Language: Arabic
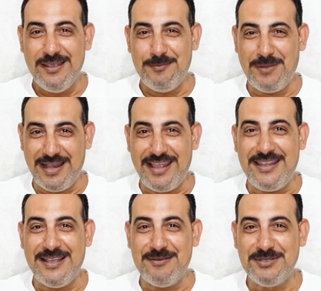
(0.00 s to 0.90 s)
مع
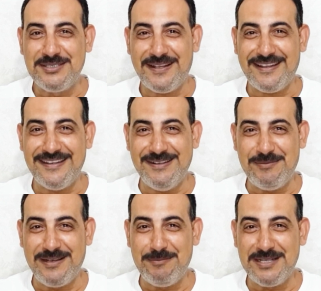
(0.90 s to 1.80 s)
الايام ان شاء الله
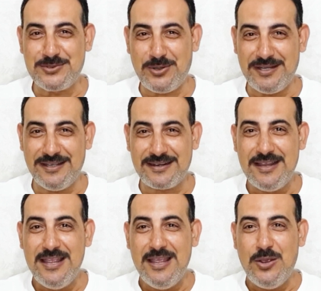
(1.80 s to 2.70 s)
نعمل بيت صغير
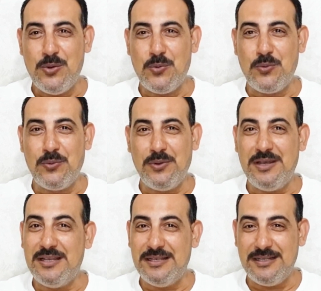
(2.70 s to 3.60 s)

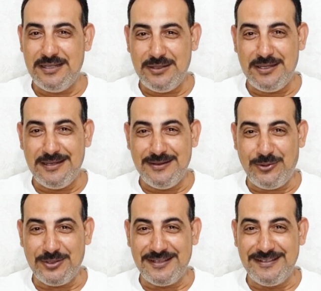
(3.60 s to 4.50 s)

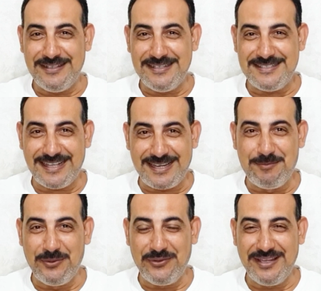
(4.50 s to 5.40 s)
ونقعد
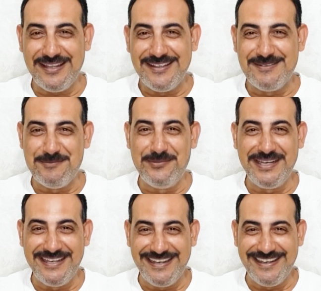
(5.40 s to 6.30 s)
نستجم فيه بين
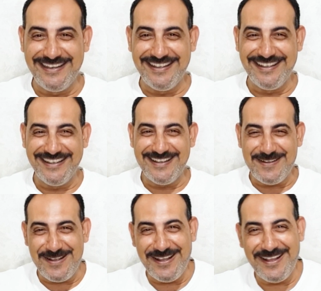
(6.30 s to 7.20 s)
ال